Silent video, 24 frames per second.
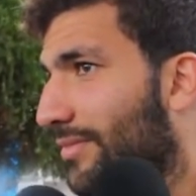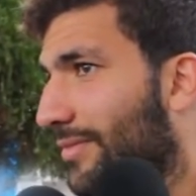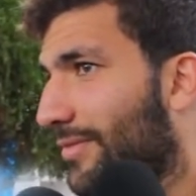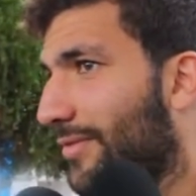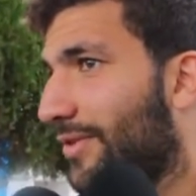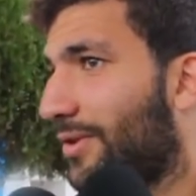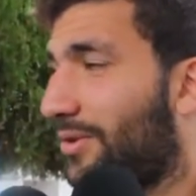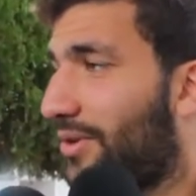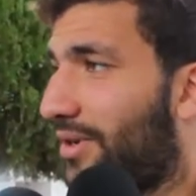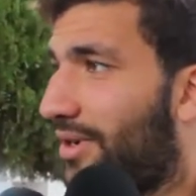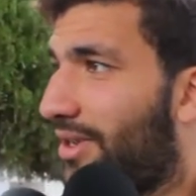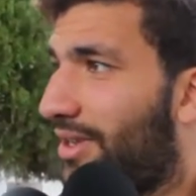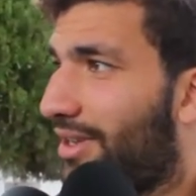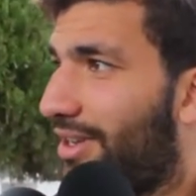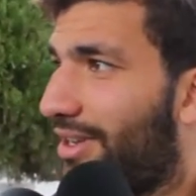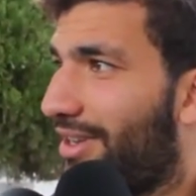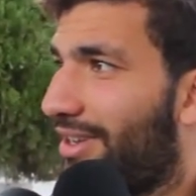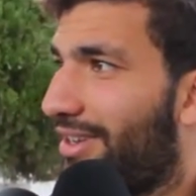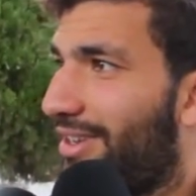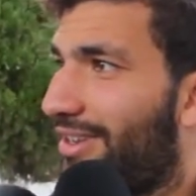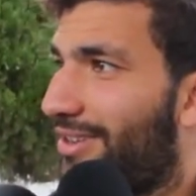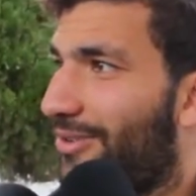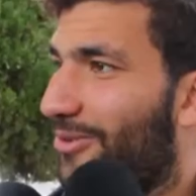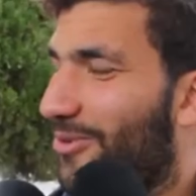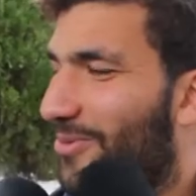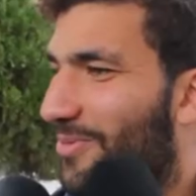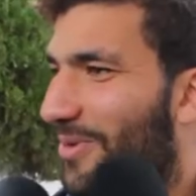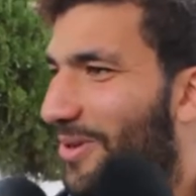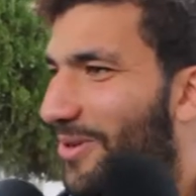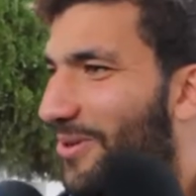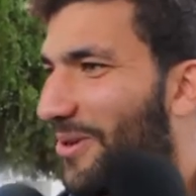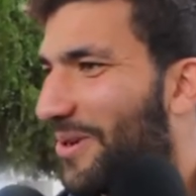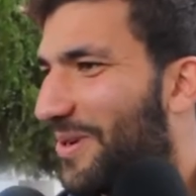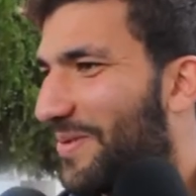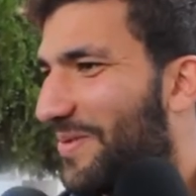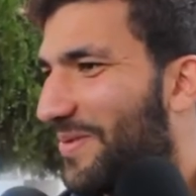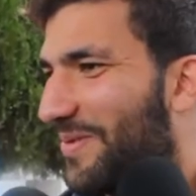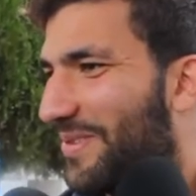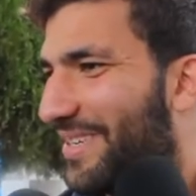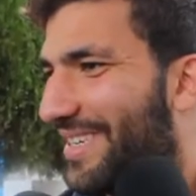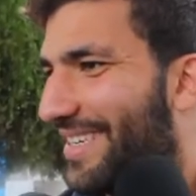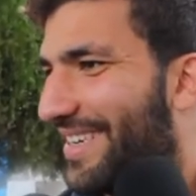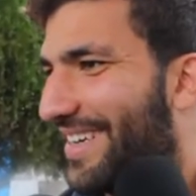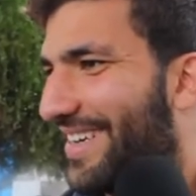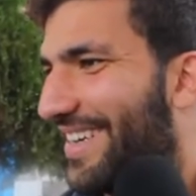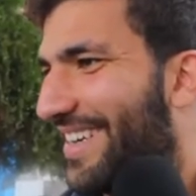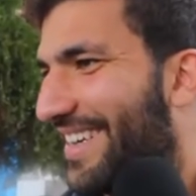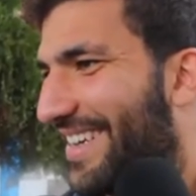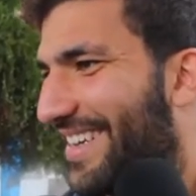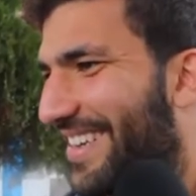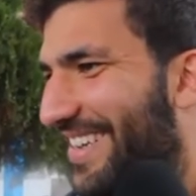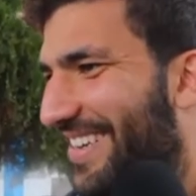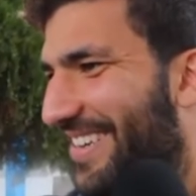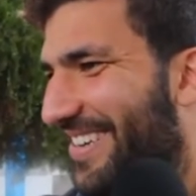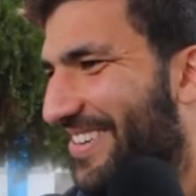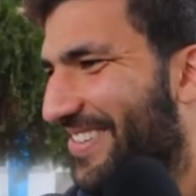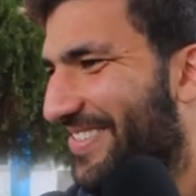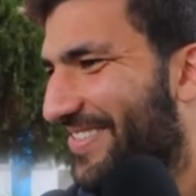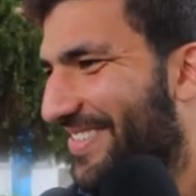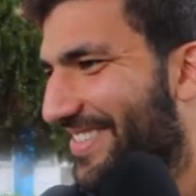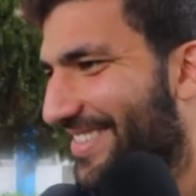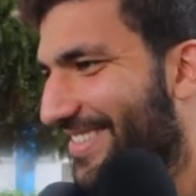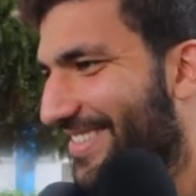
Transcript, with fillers: والله هما يحكموا مش انا نحكم